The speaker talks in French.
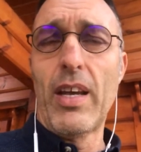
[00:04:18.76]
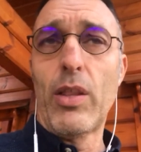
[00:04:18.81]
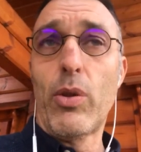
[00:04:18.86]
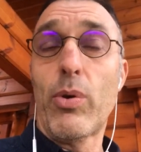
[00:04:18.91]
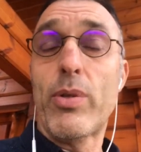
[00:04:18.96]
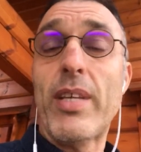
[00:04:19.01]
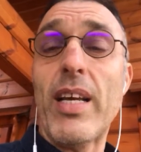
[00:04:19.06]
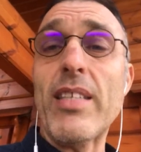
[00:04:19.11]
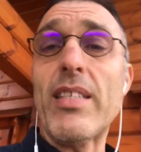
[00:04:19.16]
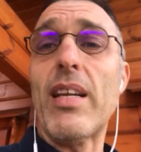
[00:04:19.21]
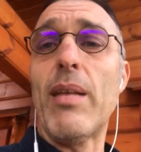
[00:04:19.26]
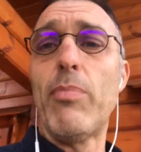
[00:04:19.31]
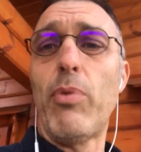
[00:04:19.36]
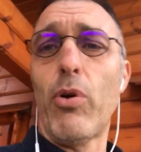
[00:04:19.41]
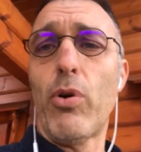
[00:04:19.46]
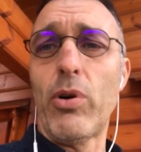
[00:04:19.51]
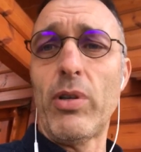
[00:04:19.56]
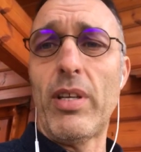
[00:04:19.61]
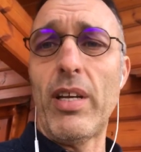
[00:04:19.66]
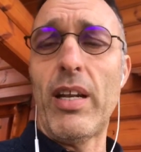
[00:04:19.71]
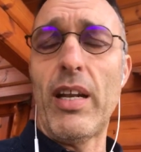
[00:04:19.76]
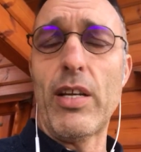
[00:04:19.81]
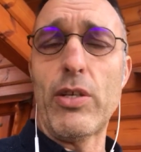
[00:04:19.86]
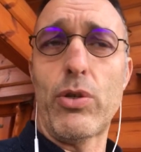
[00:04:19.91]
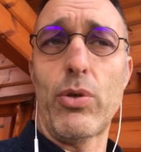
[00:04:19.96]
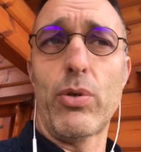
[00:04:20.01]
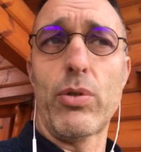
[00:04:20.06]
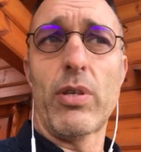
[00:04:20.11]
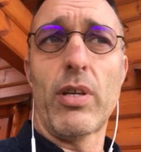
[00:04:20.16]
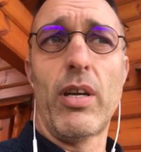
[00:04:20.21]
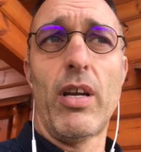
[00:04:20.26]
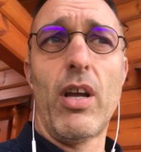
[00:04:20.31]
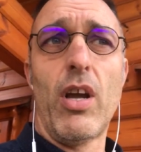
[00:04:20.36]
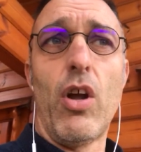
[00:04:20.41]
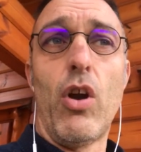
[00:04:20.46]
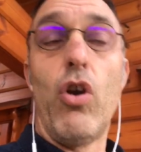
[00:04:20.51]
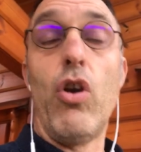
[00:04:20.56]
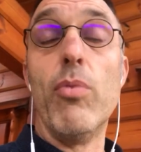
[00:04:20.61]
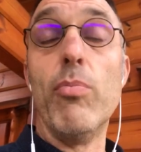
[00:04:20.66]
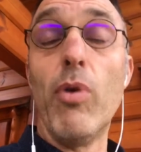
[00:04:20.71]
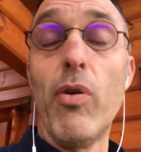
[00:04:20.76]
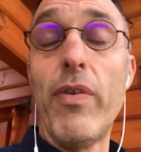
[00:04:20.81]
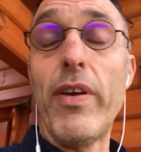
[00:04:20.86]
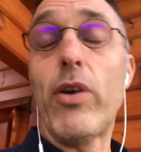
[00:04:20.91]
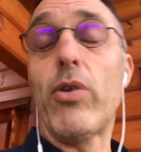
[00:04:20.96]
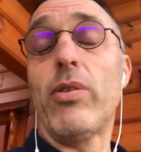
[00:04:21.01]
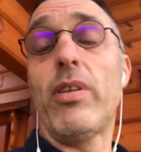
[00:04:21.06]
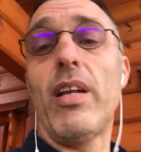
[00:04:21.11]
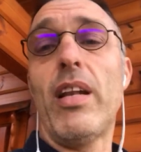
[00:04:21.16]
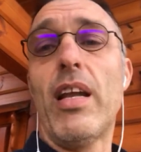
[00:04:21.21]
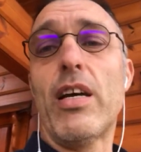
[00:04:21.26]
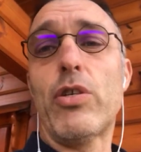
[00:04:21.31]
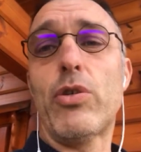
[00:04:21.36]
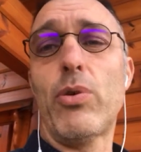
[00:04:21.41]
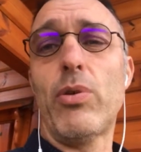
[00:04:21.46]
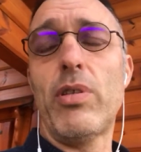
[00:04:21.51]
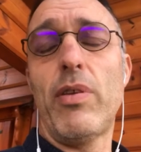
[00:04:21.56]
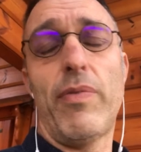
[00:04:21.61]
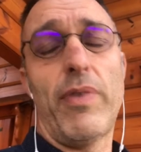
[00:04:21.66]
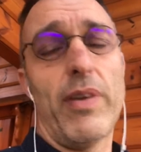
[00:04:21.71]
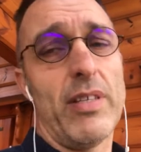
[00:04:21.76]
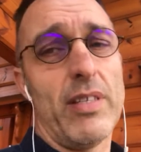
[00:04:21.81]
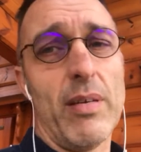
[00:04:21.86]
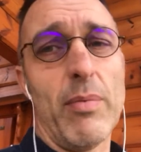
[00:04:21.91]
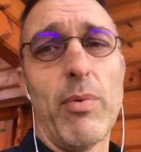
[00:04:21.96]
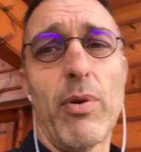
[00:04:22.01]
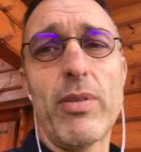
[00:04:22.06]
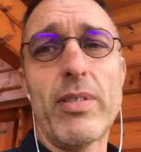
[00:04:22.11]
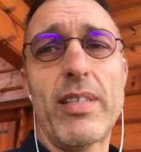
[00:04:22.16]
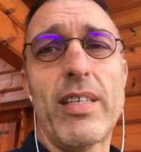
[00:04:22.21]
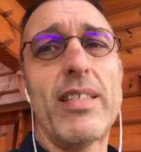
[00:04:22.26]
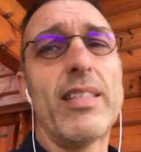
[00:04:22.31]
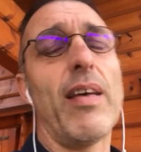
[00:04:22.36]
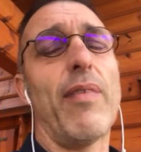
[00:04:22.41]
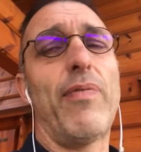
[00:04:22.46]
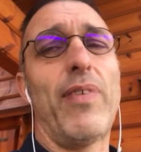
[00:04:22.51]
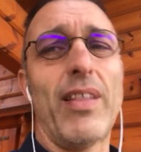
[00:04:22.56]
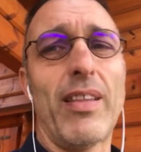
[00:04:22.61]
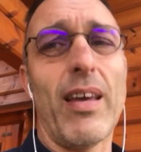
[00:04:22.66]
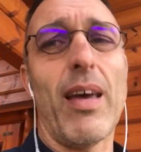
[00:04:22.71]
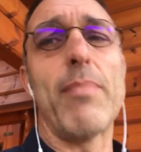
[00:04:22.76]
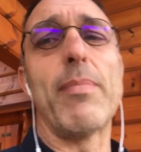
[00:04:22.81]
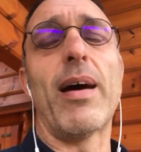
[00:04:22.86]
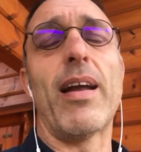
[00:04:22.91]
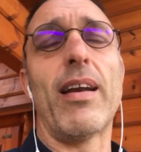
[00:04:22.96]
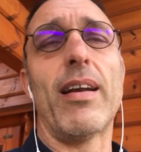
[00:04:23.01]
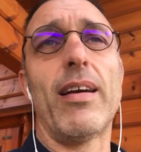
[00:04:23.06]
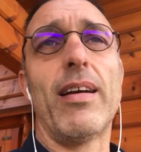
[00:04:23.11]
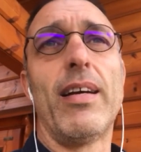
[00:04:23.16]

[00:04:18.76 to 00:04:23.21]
Donc ça, c'est le bon côté de la chose. Le mauvais côté de la chose, effectivement, c'est que ça fait très mal.